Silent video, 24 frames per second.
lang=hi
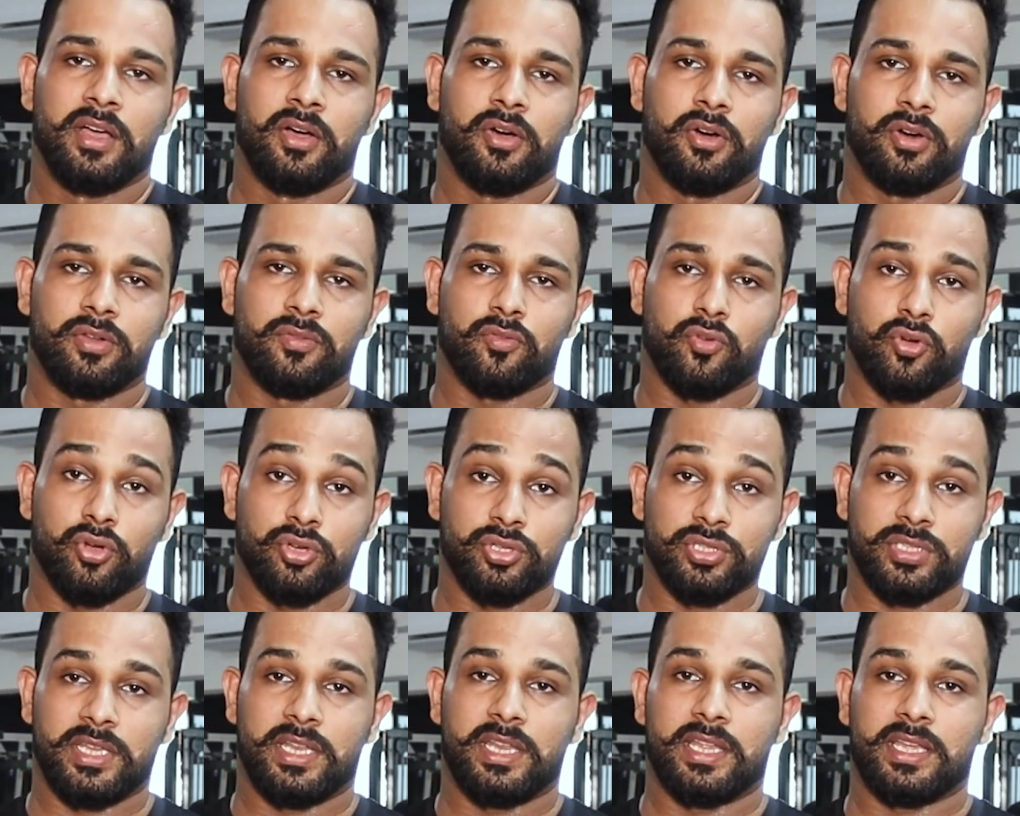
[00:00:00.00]
और वो
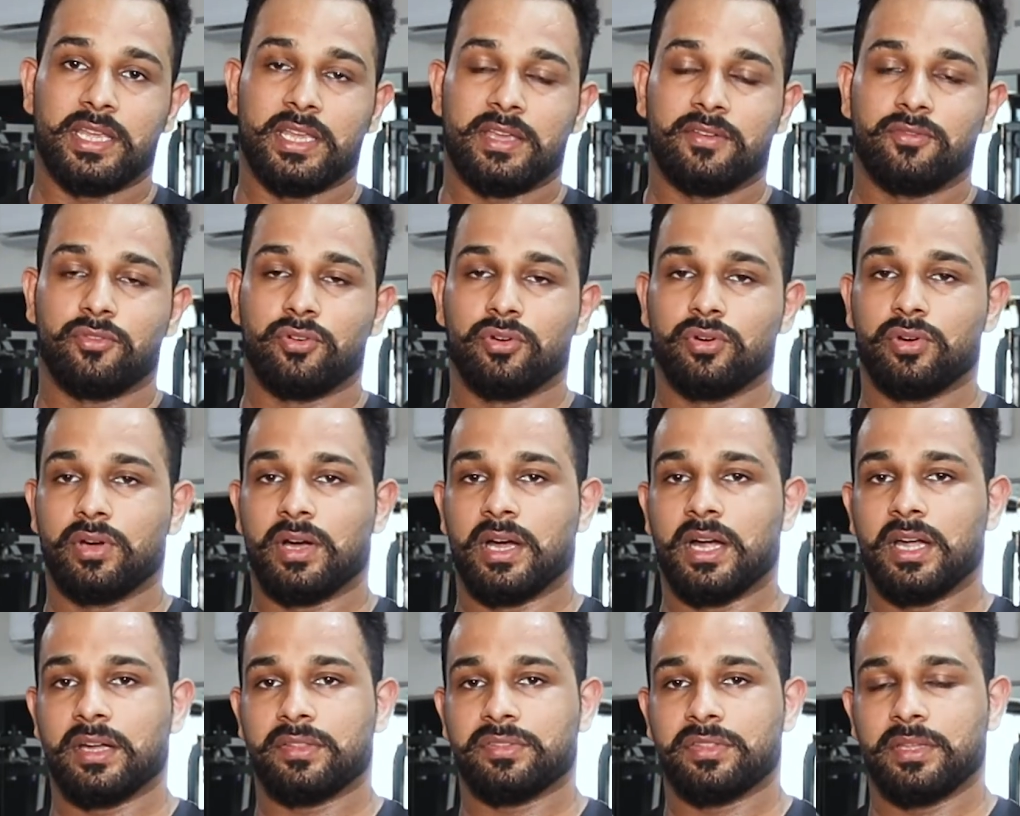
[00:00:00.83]
कोशिश करें कि वो
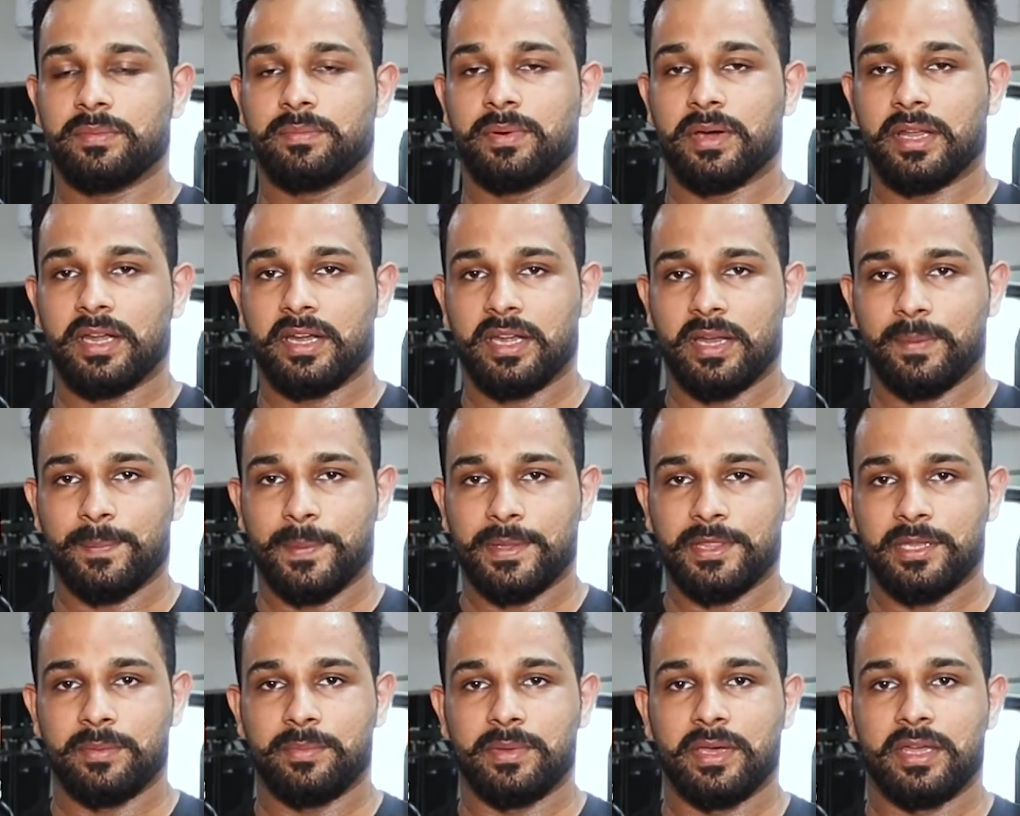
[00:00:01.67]
आठ से बारह रैप के
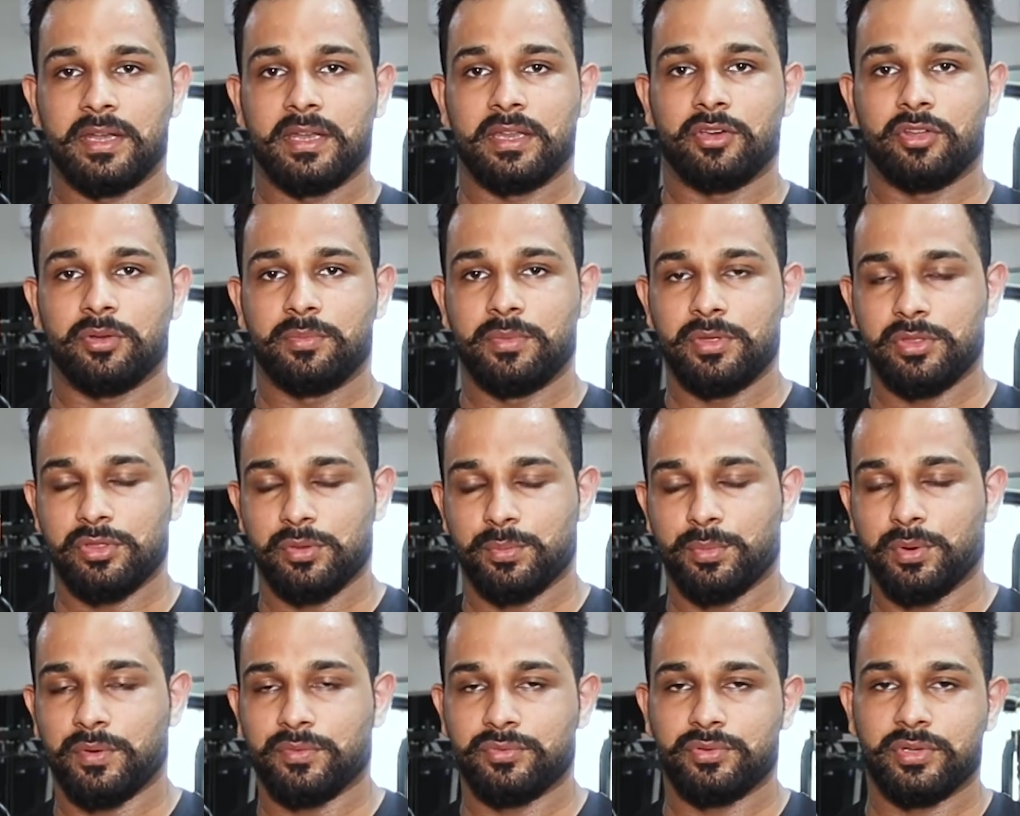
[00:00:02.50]
दरमियान रहें और
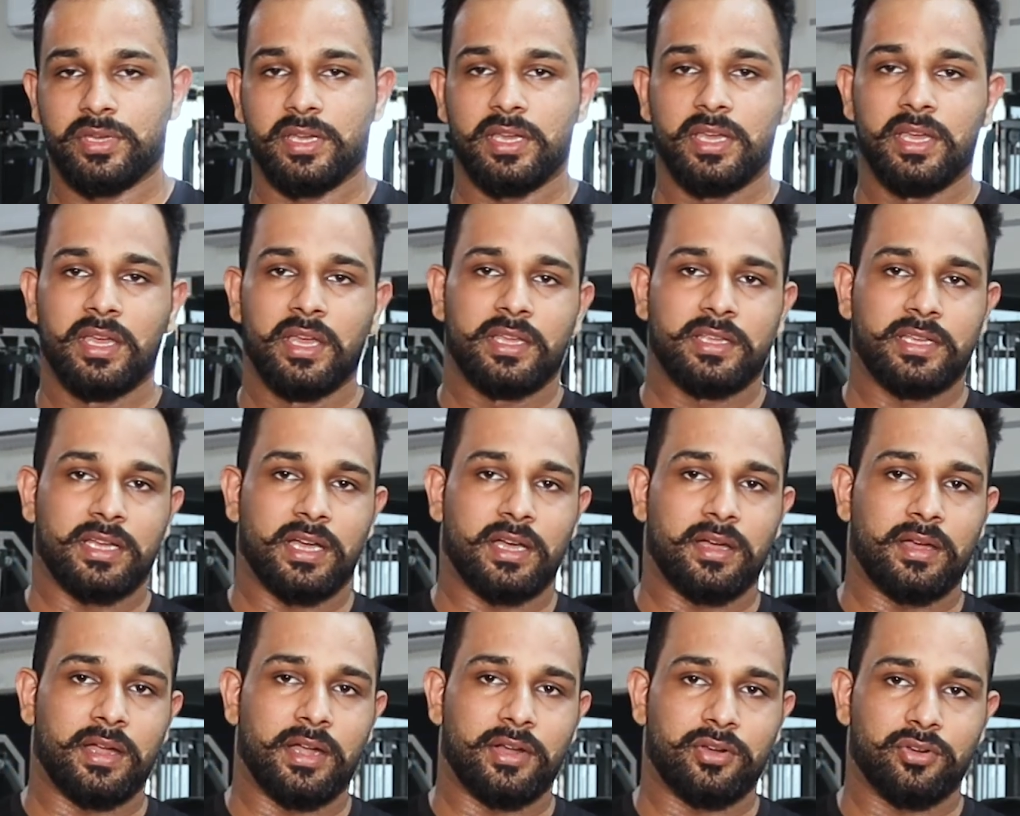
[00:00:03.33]
मीजोमॉफ जो है
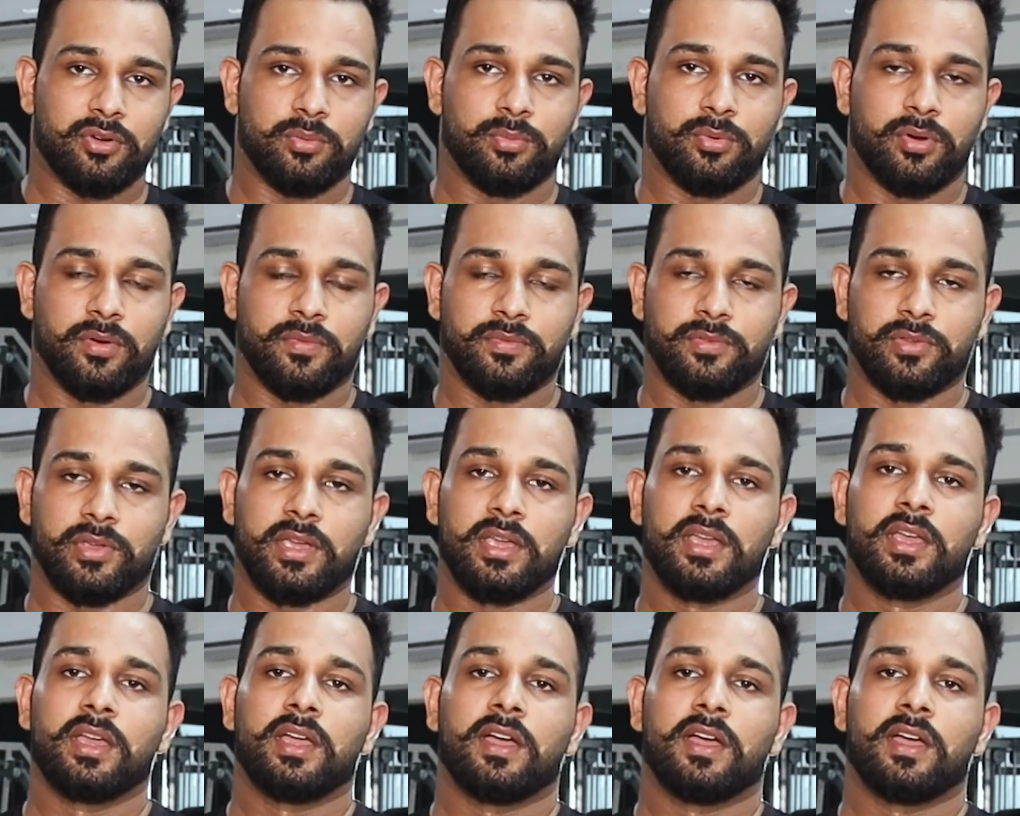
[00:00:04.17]
या एंड्रोमॉफ जो है